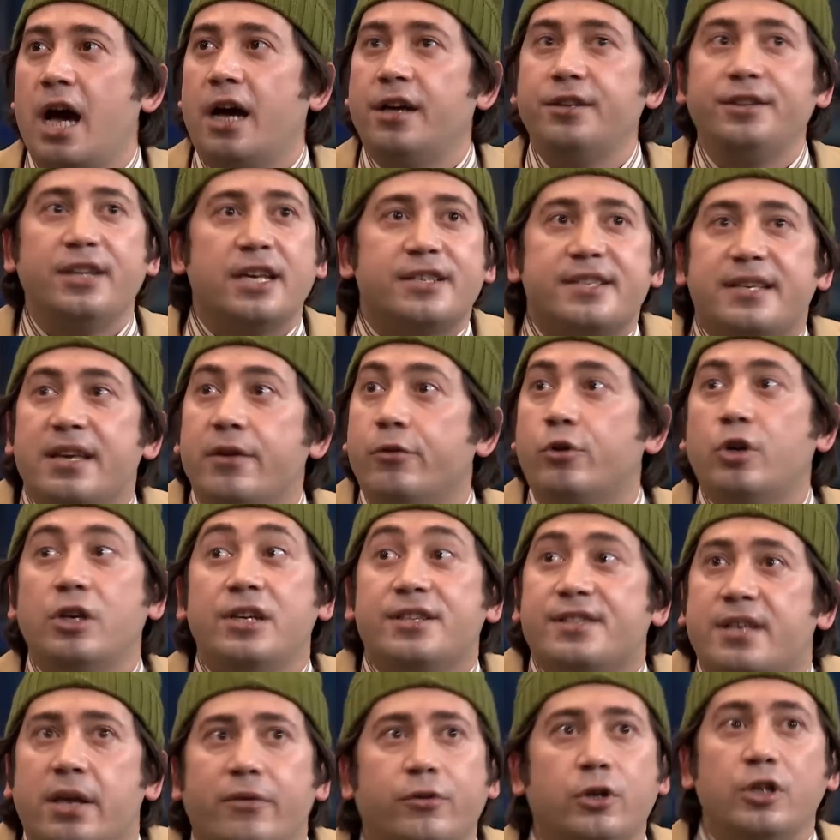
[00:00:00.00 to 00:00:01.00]
Yakında
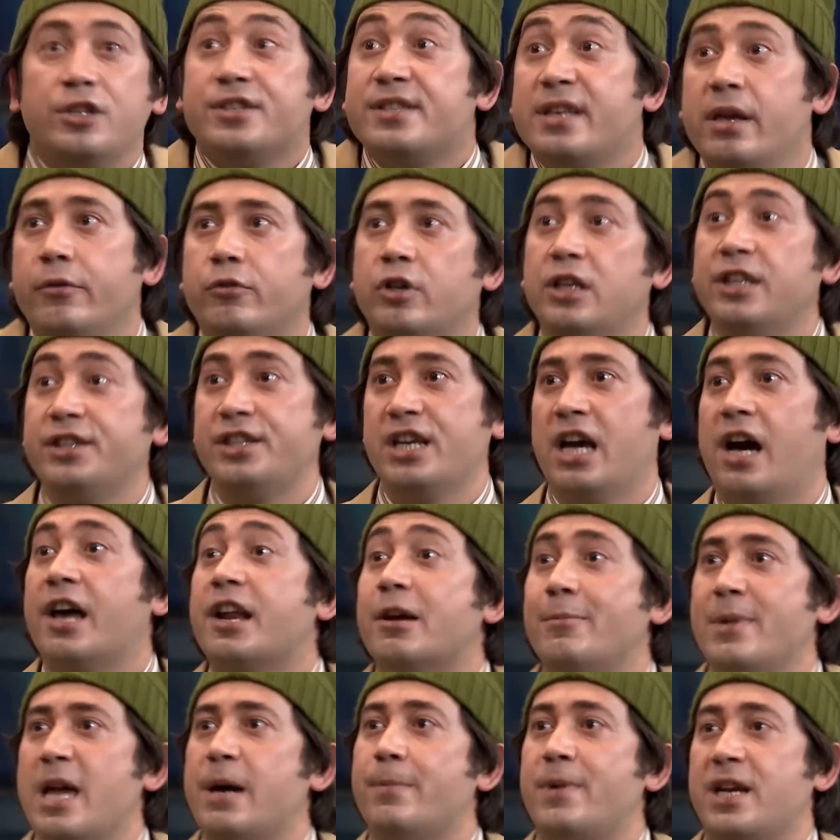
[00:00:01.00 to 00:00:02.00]
sevgili, sevgili, sevgili diye
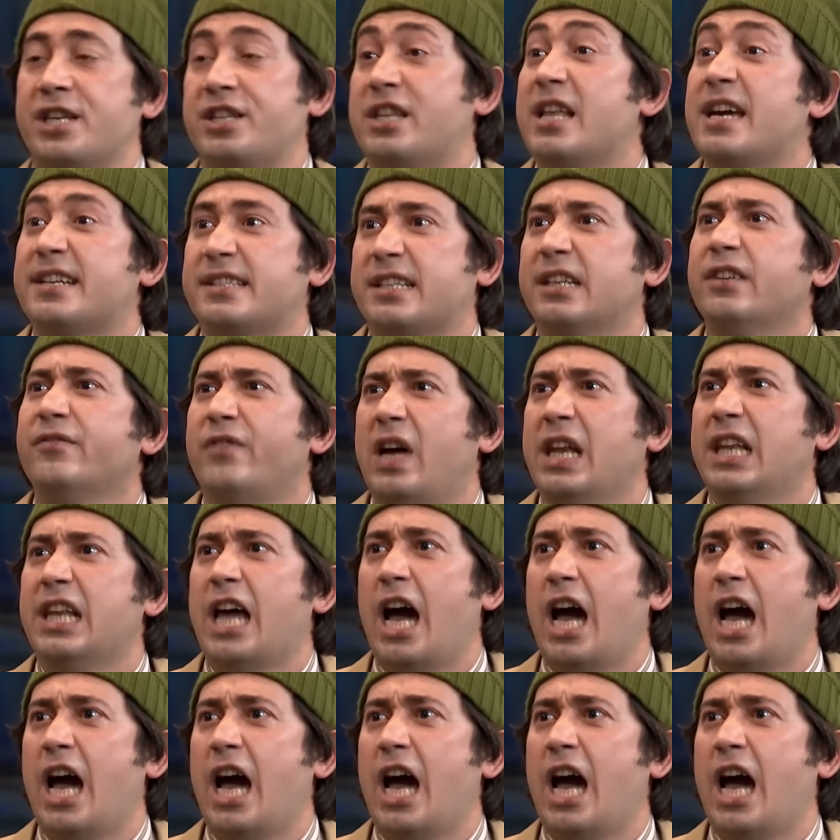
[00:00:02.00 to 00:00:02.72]
aramaya başlarsın.